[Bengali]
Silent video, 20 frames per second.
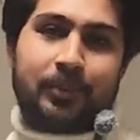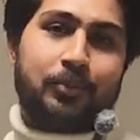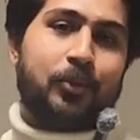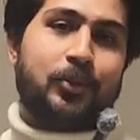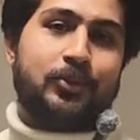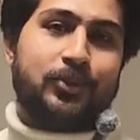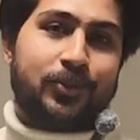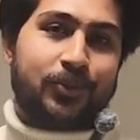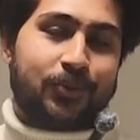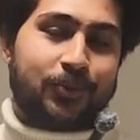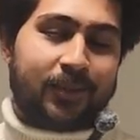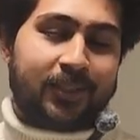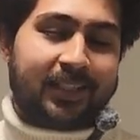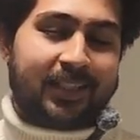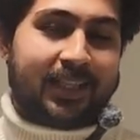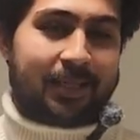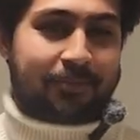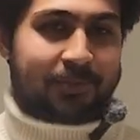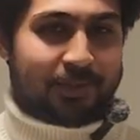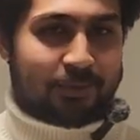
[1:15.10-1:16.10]
আনবক্সিং করি
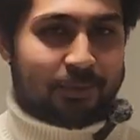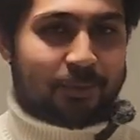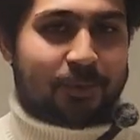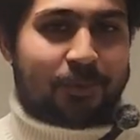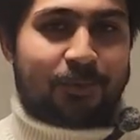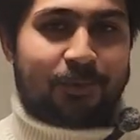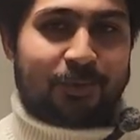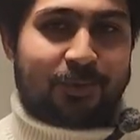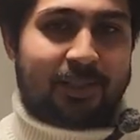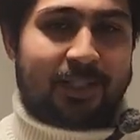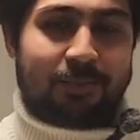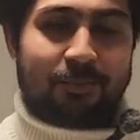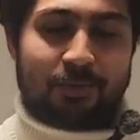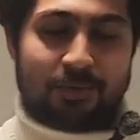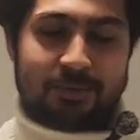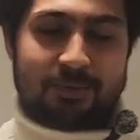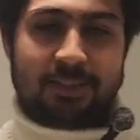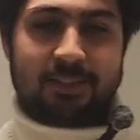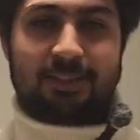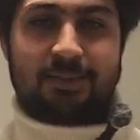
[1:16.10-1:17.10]
আমি এতক্ষণে তো
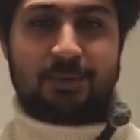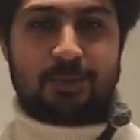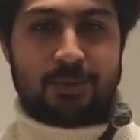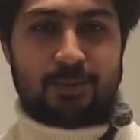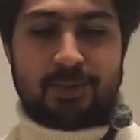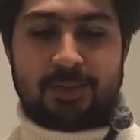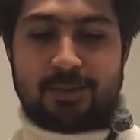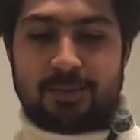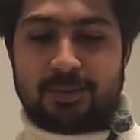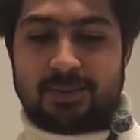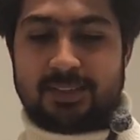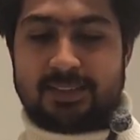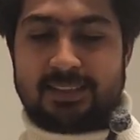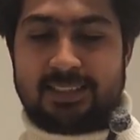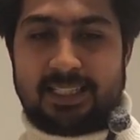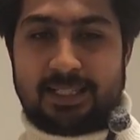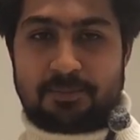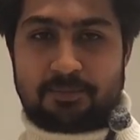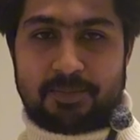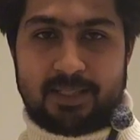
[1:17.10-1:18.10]
আনবক্সিং জন্য ওয়েট
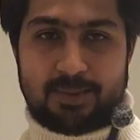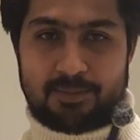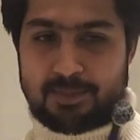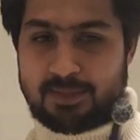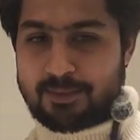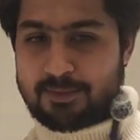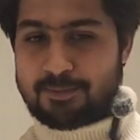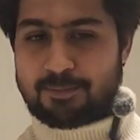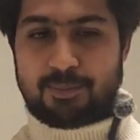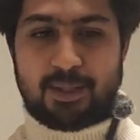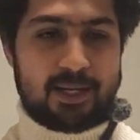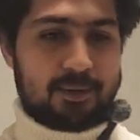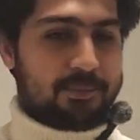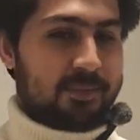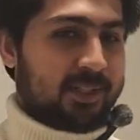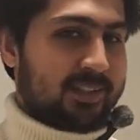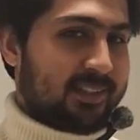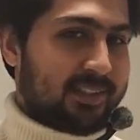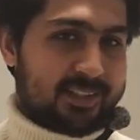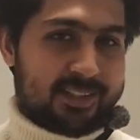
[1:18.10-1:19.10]
করতেছিলাম আমার ভাই
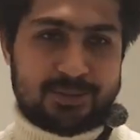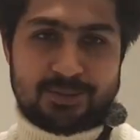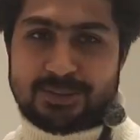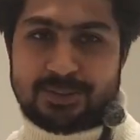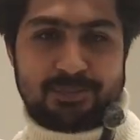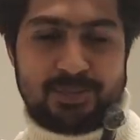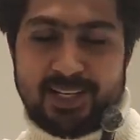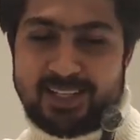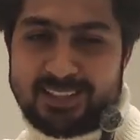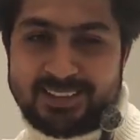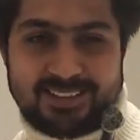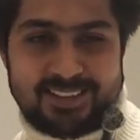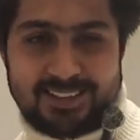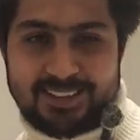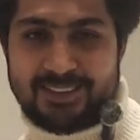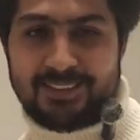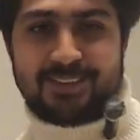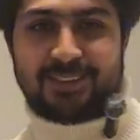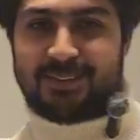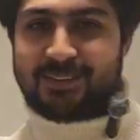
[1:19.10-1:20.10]
ব্রাদাররা হচ্ছে বাইরে
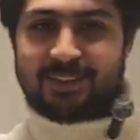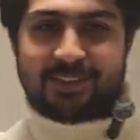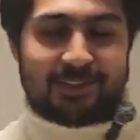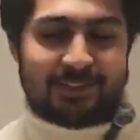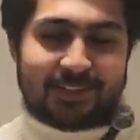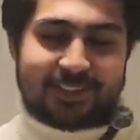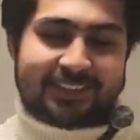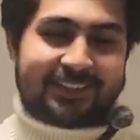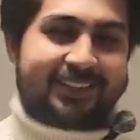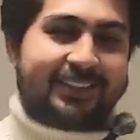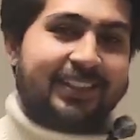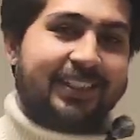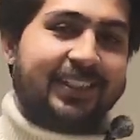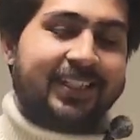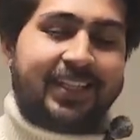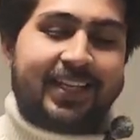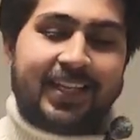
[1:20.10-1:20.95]
ছিল ওরাও আসছে